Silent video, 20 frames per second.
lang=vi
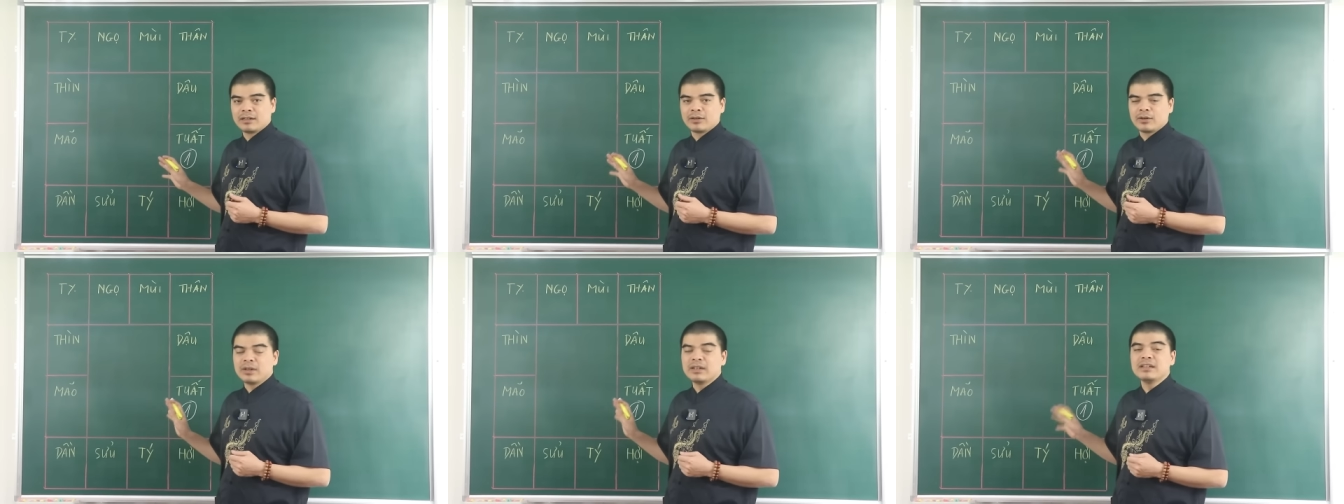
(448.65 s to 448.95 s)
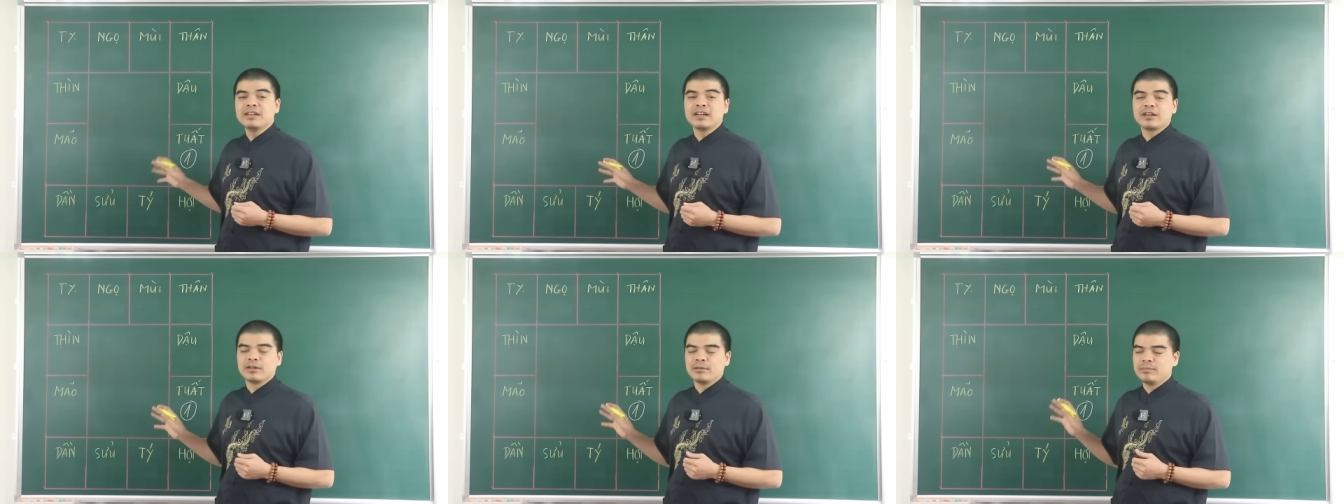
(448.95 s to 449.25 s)
có
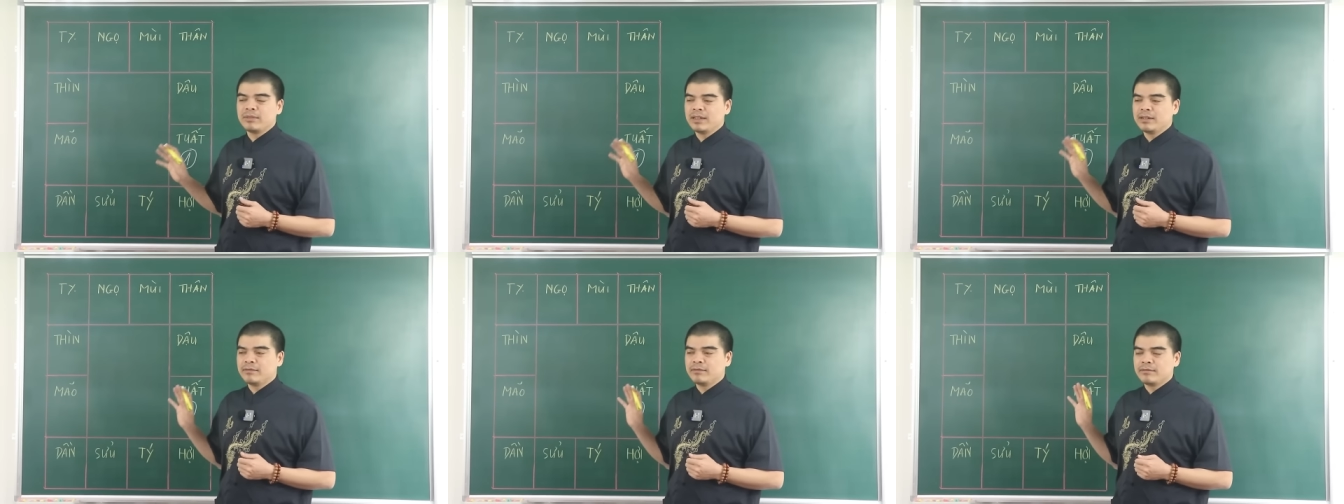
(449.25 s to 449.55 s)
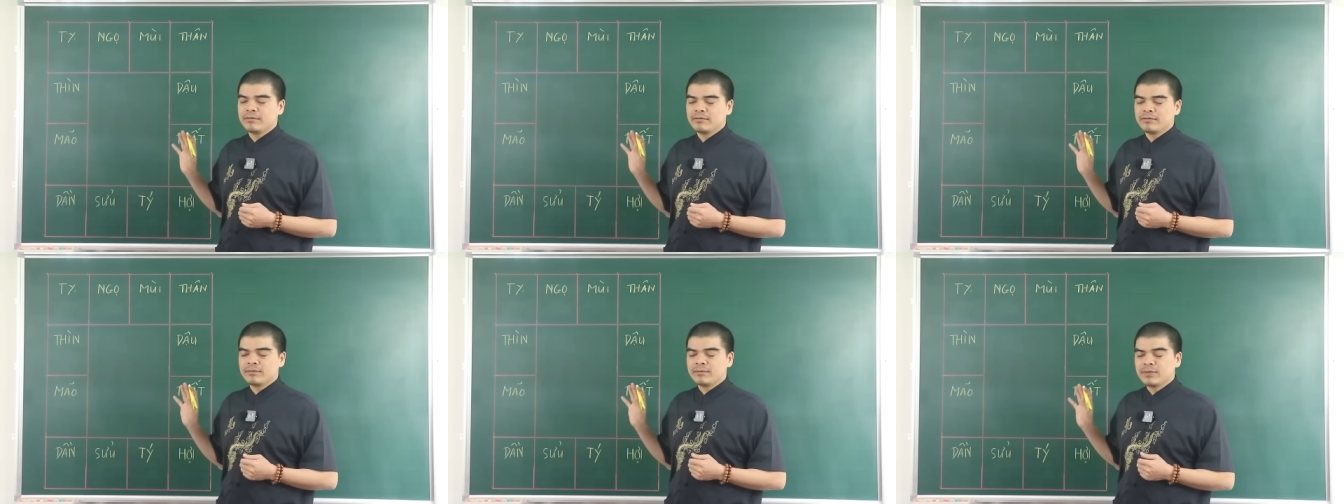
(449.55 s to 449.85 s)
người còn bị
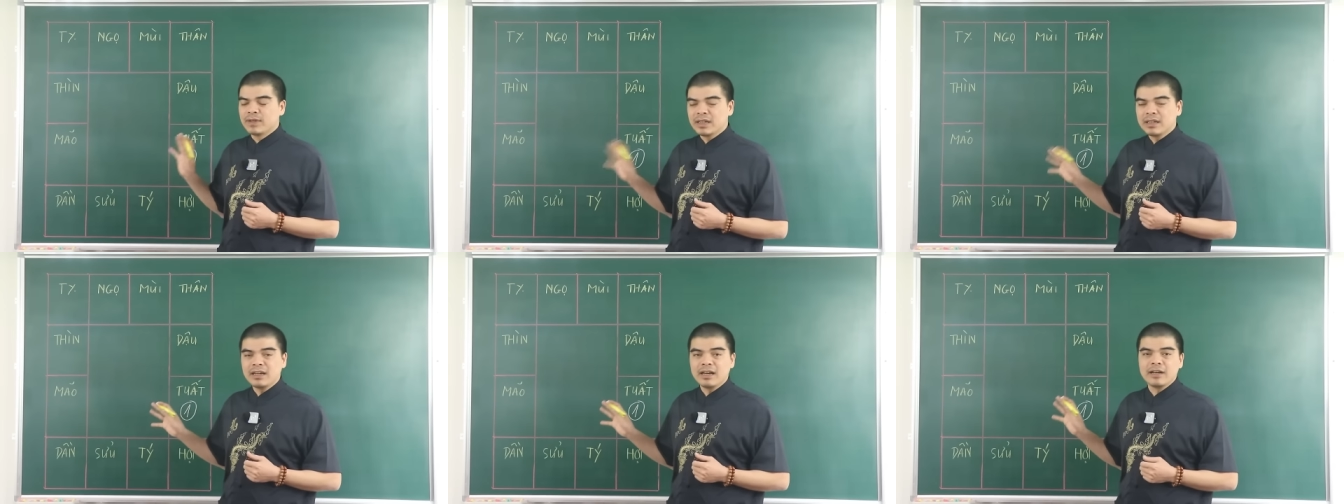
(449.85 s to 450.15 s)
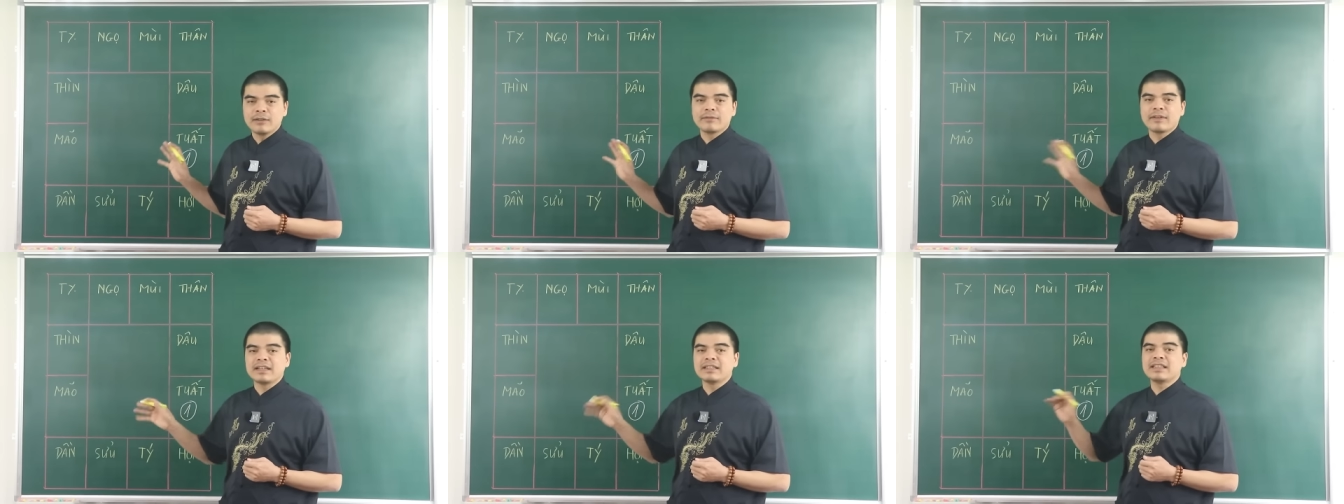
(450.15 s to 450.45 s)
vỡ
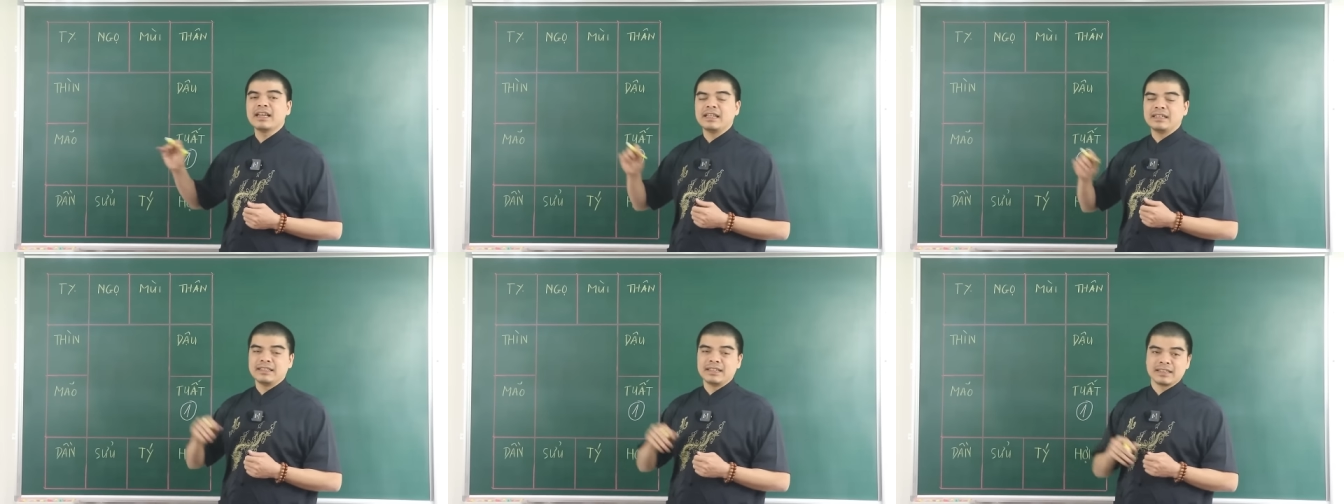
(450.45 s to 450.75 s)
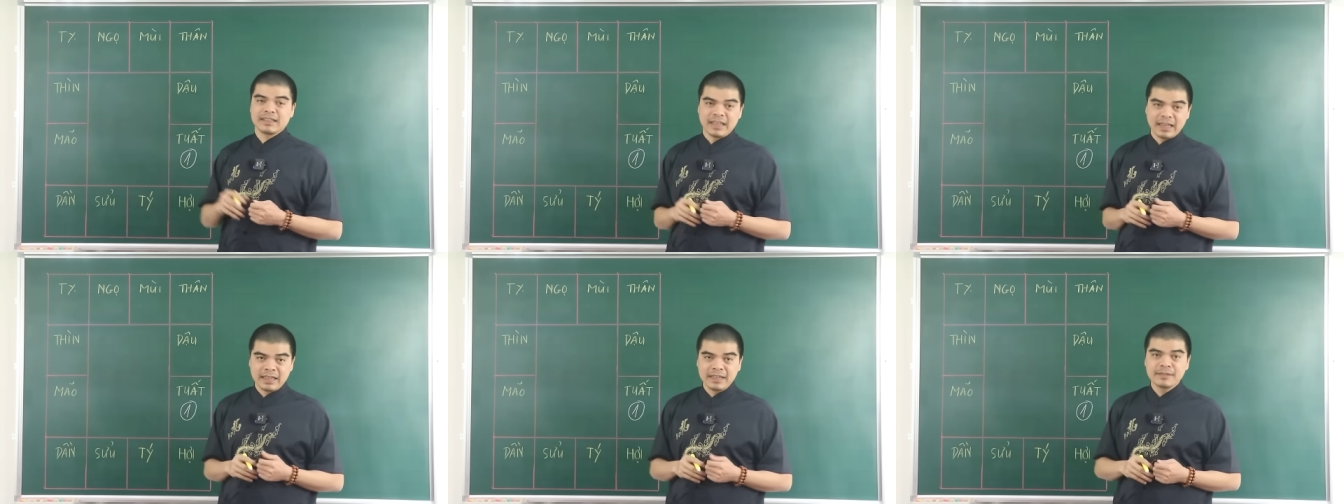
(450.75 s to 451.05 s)
nợ phá sản
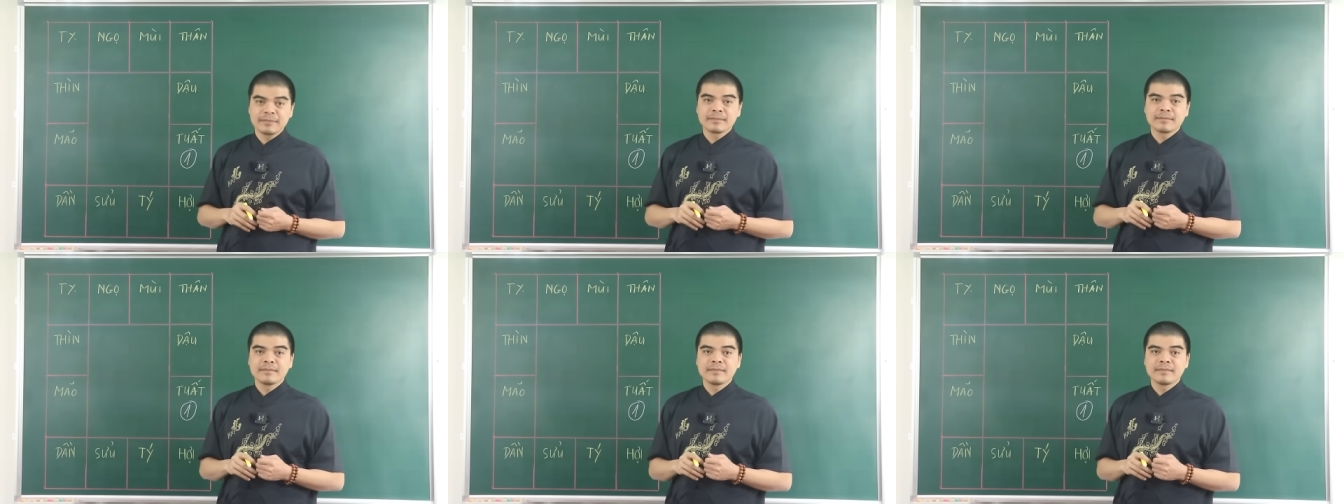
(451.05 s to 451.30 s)
trắng tay.